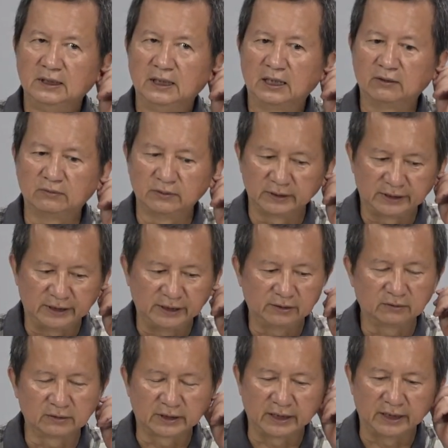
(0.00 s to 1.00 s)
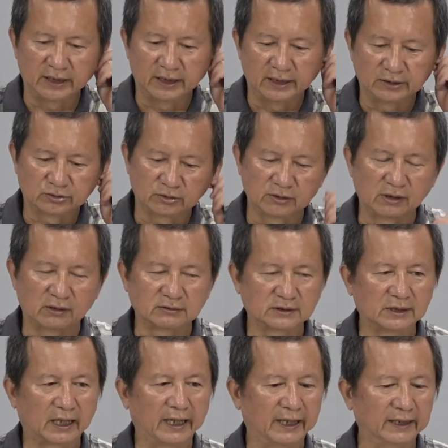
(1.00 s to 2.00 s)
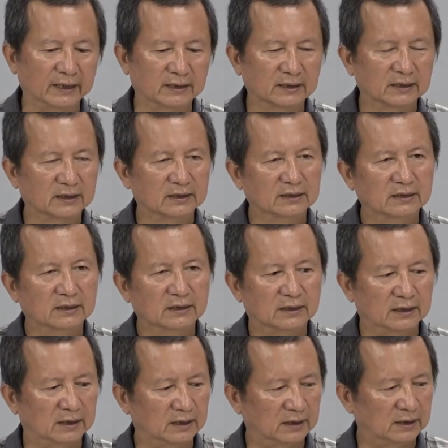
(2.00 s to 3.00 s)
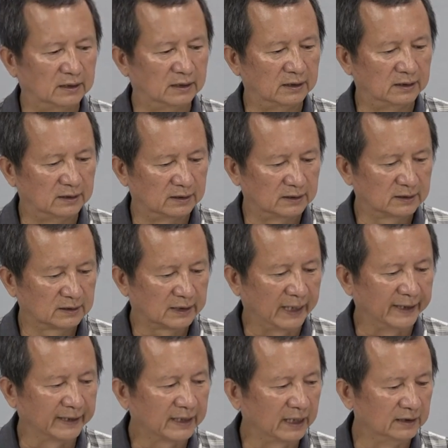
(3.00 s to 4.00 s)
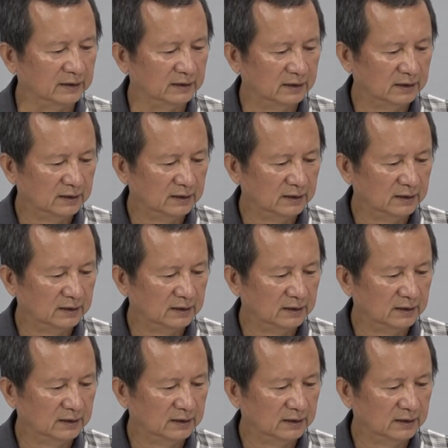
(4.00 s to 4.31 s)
啊，我提供给所有老师来啊看一看。